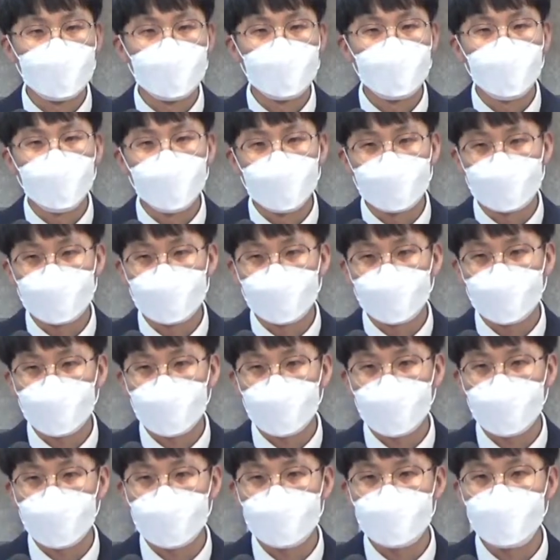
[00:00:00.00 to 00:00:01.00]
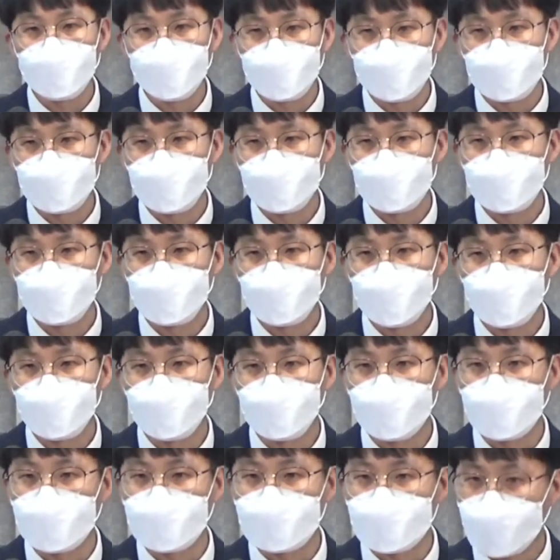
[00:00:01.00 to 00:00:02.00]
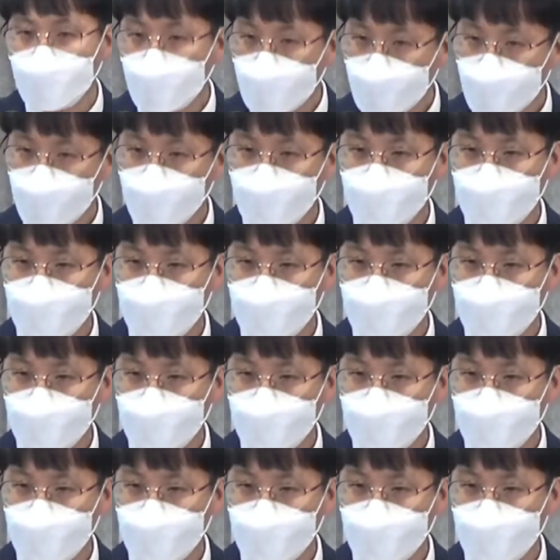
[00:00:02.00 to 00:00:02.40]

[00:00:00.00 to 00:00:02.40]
어떠한 모습으로 우리가 살아가고